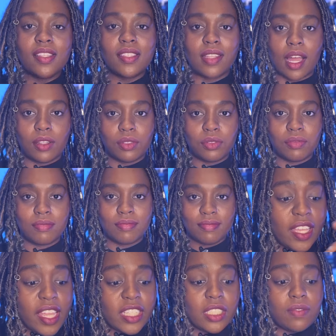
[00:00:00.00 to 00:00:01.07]
estado.
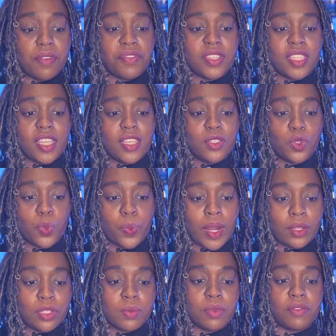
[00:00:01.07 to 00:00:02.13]
E a gente vai fazer isso
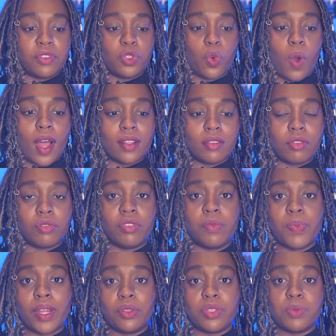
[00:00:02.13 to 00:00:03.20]
para 2024 e
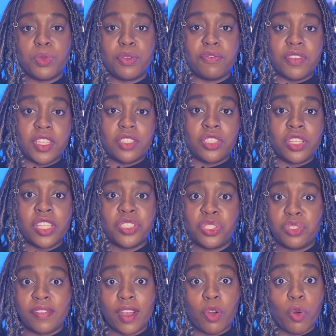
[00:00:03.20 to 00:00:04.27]
para 2020 e a
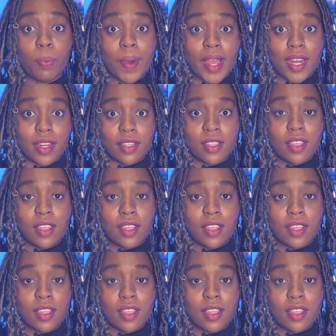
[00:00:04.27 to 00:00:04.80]
gente vai comparar.